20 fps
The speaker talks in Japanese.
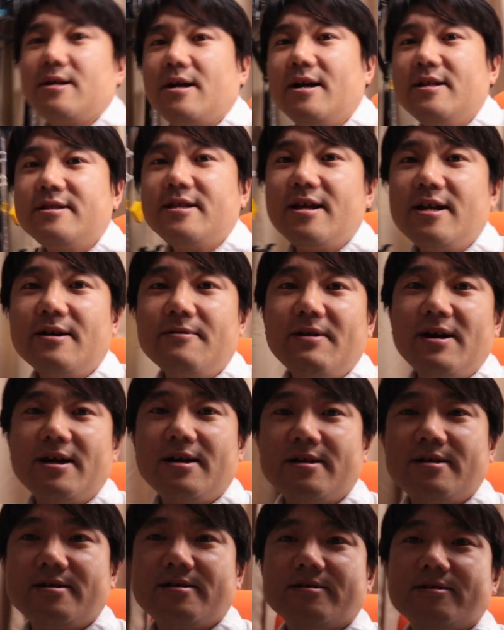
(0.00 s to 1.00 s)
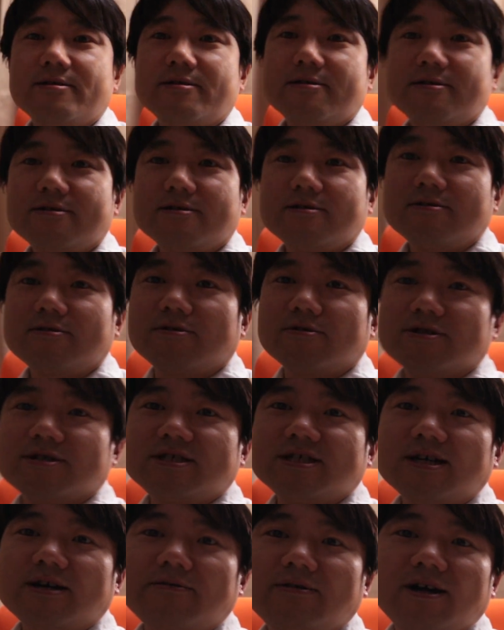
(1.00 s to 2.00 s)
反対側こっ
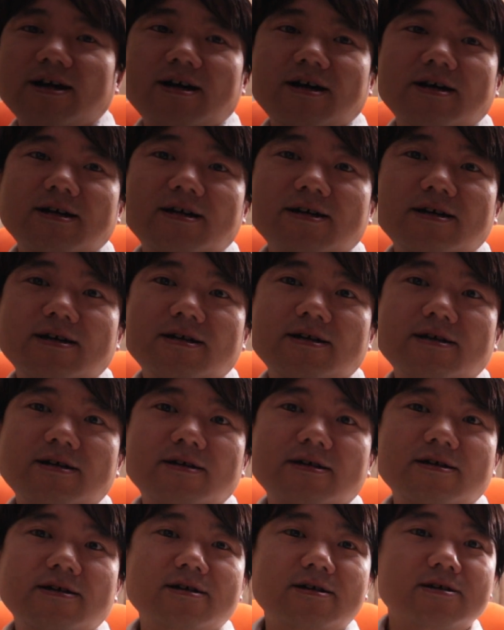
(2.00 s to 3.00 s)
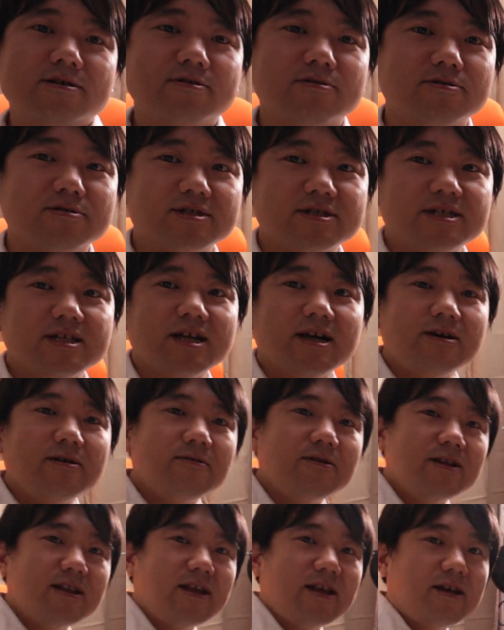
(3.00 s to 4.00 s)
ち側こっち
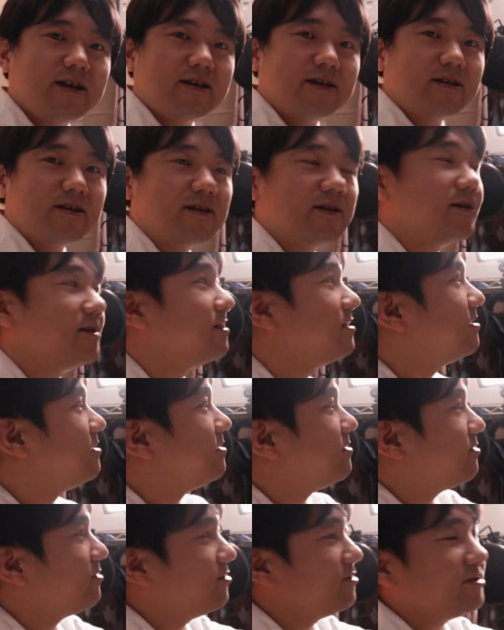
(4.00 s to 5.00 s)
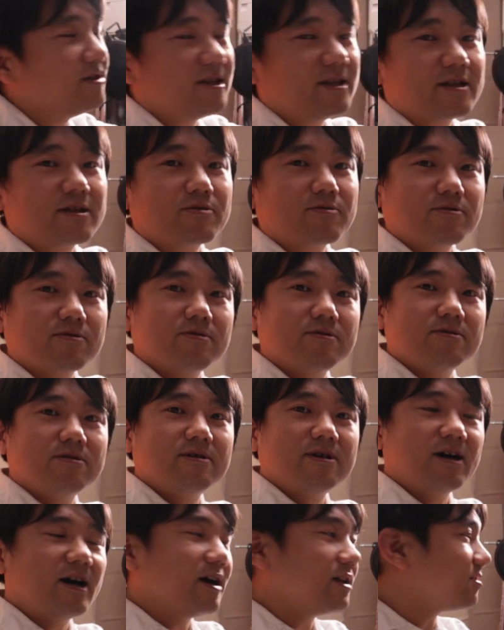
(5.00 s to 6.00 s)
側はね本棚と
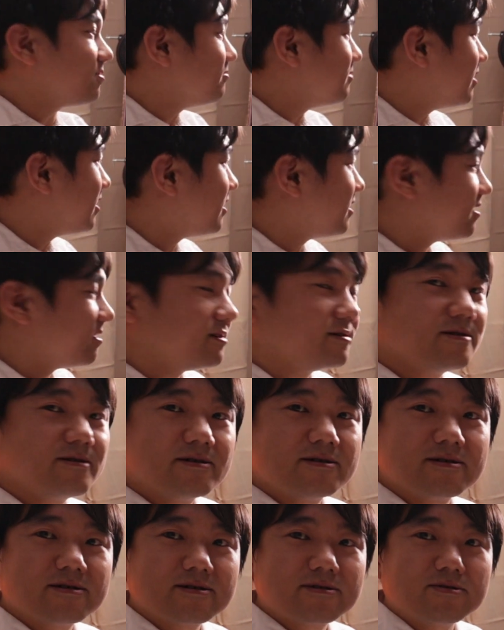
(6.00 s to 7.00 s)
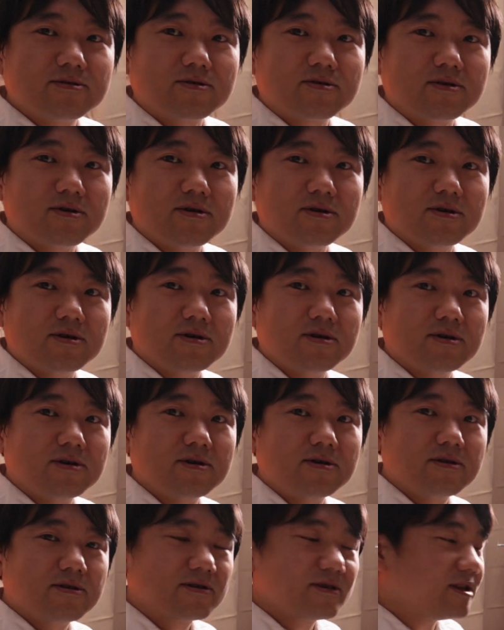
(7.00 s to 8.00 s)
あとはここ
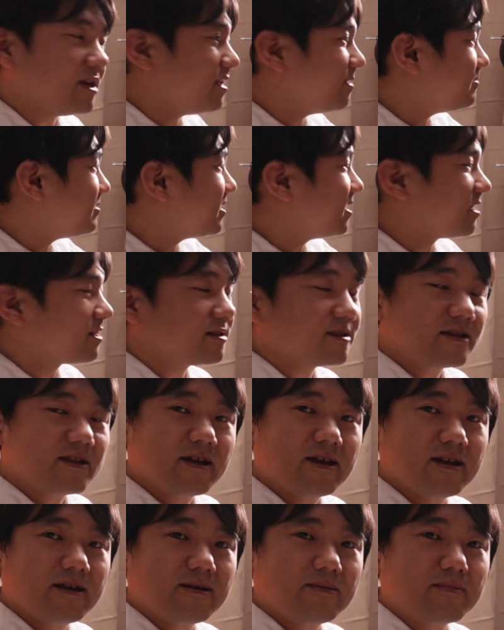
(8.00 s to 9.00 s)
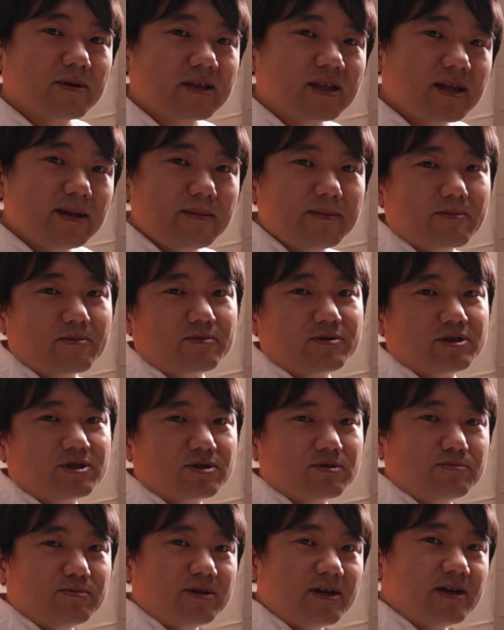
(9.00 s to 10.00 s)
テレビがあって、まあ、テレビも
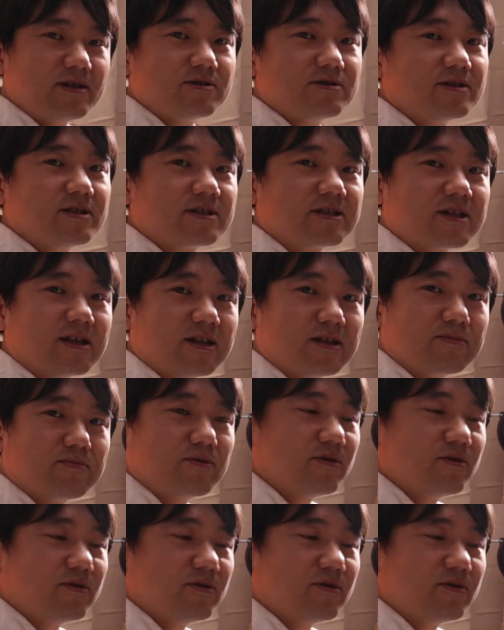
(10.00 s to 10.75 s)
一応見えるんですけれど